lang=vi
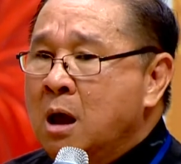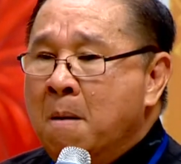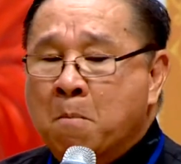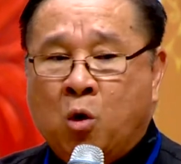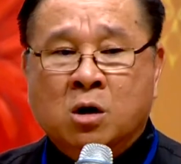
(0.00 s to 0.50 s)

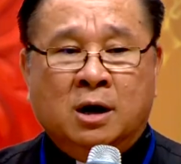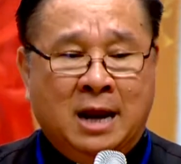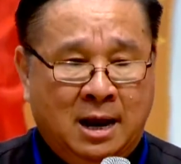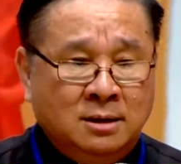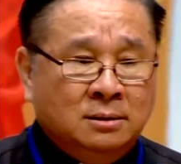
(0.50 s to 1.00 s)
Một người
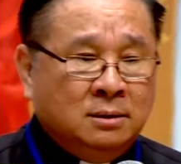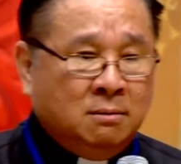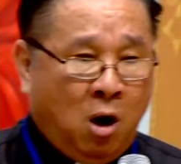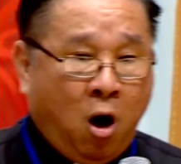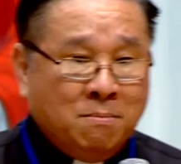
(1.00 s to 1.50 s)
đến,
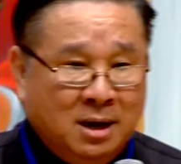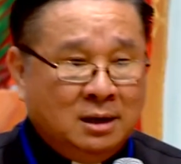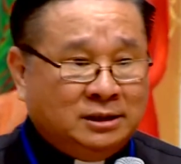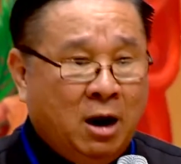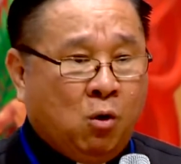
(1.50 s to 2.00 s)
họ bị
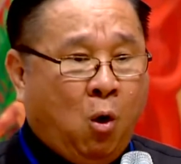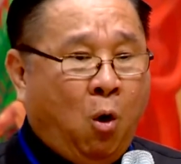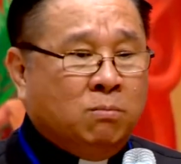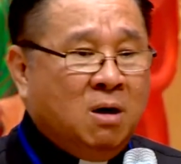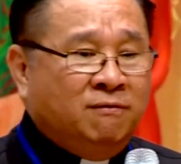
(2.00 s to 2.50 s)
treo
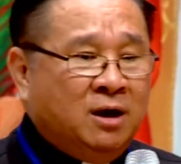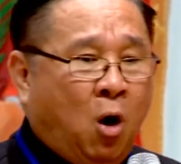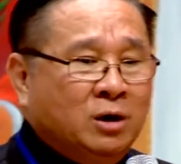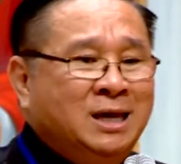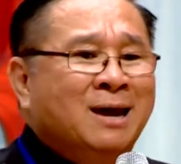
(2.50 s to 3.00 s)
cổ bởi vì
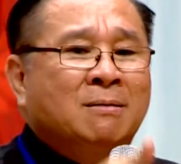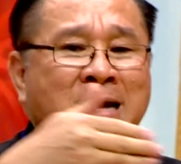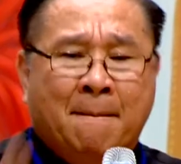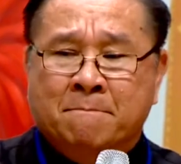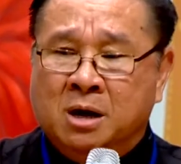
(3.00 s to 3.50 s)
họ giết
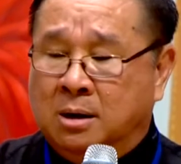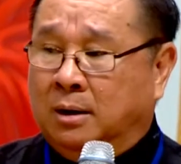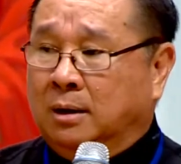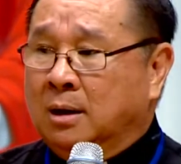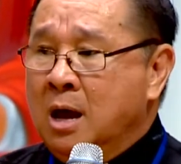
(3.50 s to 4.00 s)
năm người.
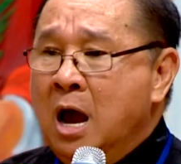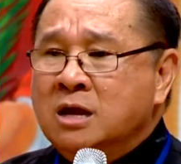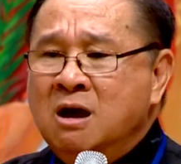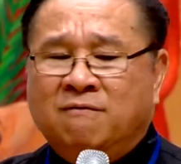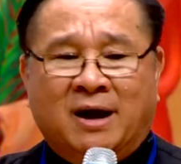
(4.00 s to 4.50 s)

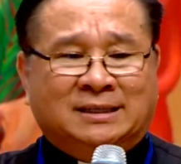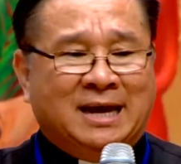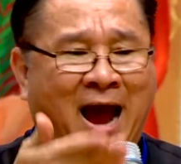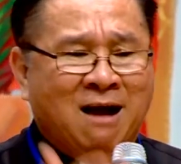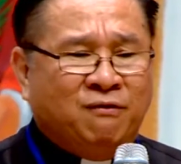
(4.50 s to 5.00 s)
Như vậy thì
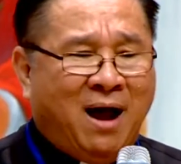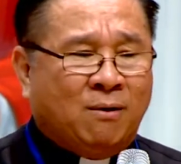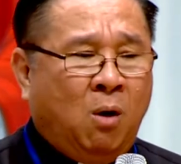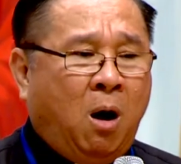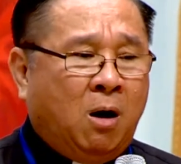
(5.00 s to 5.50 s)
án phạt
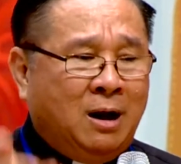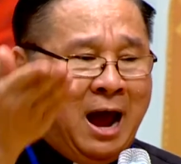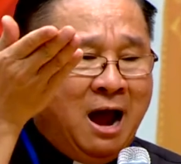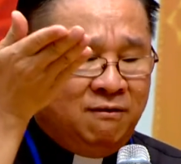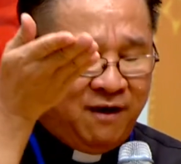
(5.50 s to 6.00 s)
của họ là
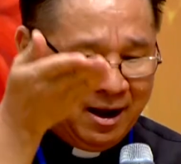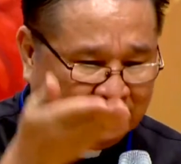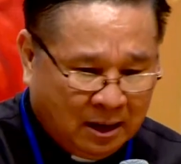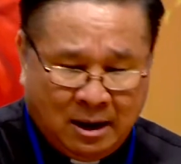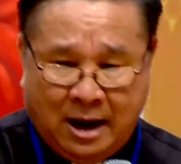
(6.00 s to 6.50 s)
án phạt
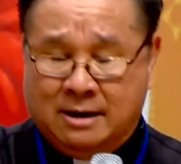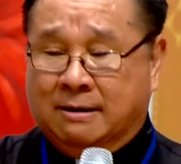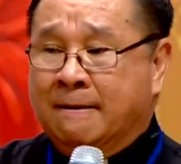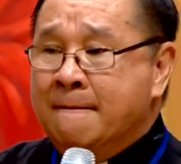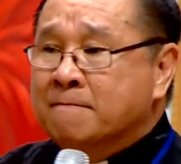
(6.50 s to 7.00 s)
tử hình.
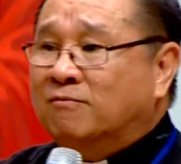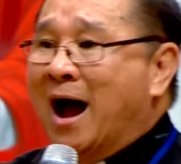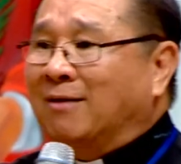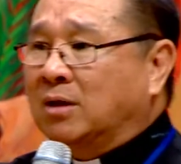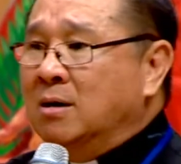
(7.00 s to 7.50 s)

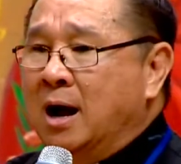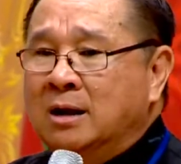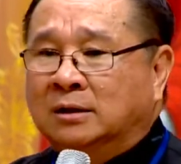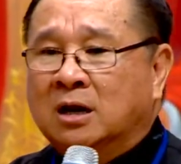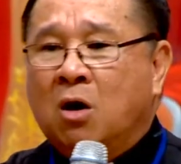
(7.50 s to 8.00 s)
Và tử
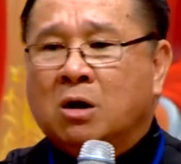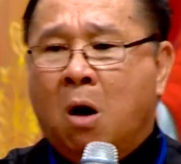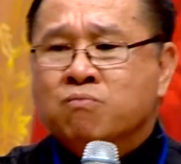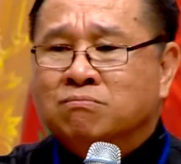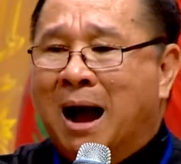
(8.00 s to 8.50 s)
hình thì nó
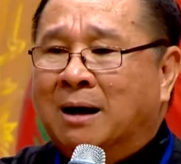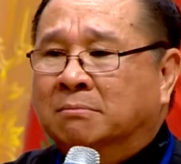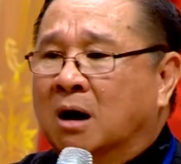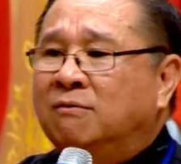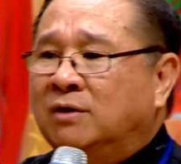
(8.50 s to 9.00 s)
công bằng
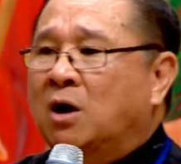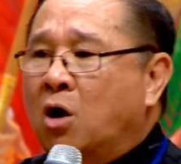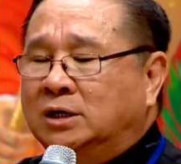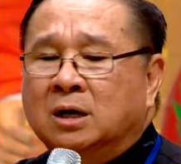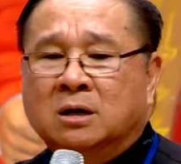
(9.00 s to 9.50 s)
bởi vì họ
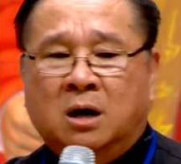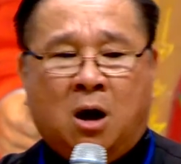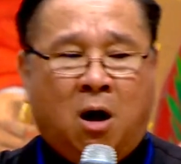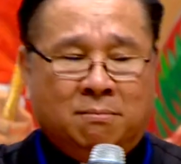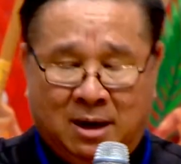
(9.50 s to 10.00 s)
giết người
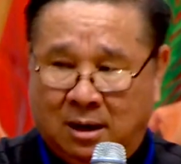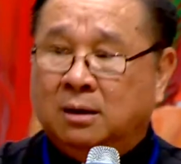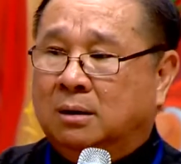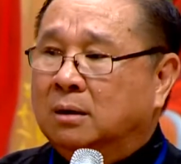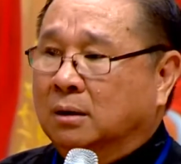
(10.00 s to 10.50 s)
họ bị
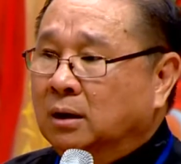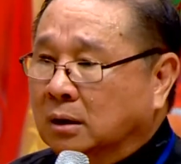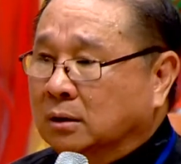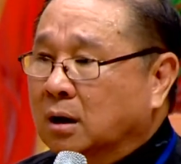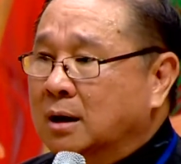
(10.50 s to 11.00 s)

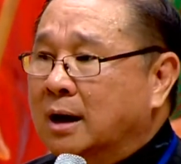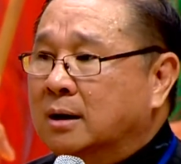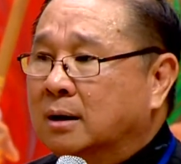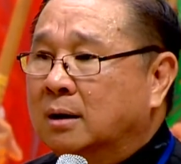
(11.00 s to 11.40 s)
tử hình.